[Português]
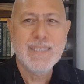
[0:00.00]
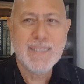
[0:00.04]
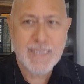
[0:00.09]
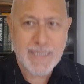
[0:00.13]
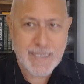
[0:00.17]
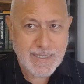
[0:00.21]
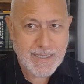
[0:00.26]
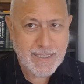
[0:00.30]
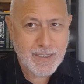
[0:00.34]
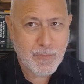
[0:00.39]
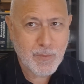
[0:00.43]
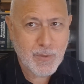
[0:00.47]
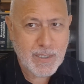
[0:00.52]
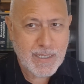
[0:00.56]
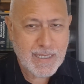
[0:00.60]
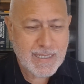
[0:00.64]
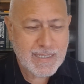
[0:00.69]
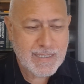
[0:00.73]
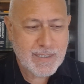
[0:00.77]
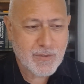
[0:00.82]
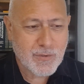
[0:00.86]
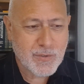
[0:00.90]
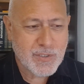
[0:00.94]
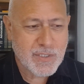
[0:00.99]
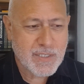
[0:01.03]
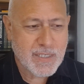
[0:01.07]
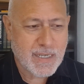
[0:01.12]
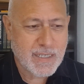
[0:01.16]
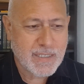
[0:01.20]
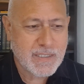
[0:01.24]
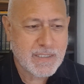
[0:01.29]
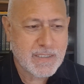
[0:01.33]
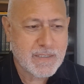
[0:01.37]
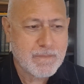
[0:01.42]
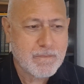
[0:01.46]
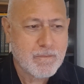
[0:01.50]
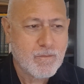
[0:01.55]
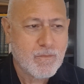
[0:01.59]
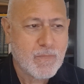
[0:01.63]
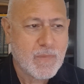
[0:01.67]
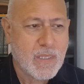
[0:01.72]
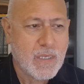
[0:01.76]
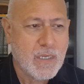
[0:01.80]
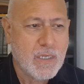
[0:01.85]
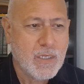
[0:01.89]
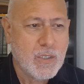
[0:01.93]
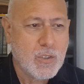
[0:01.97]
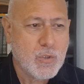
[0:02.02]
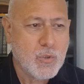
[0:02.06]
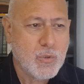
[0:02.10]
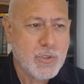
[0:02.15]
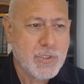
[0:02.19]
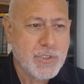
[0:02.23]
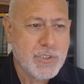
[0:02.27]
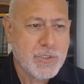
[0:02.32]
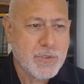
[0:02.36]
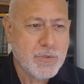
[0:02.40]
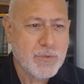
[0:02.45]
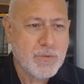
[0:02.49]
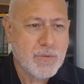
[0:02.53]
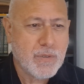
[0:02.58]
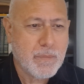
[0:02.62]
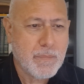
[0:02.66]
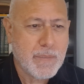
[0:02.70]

tem que dar uma olhada no site do Instituto